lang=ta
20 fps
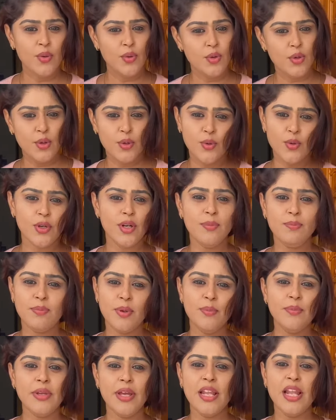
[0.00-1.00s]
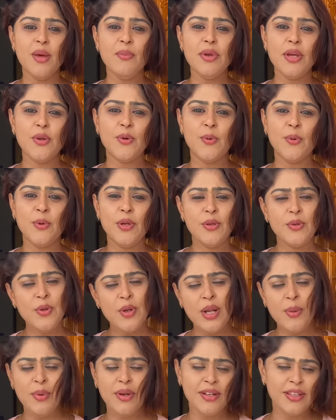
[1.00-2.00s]
ஒரு குழப்பம் எல்லாமே இருக்கும்
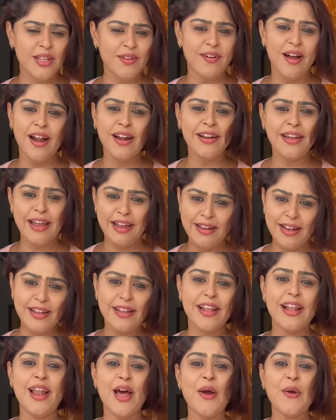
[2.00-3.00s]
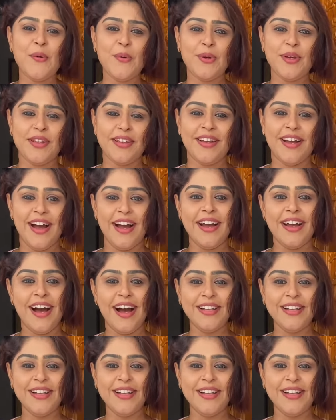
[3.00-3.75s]
இன்னும் நமக்கு இந்த வாழ்க்கை என்னென்னலாம் கொடுக்கறதுக்காக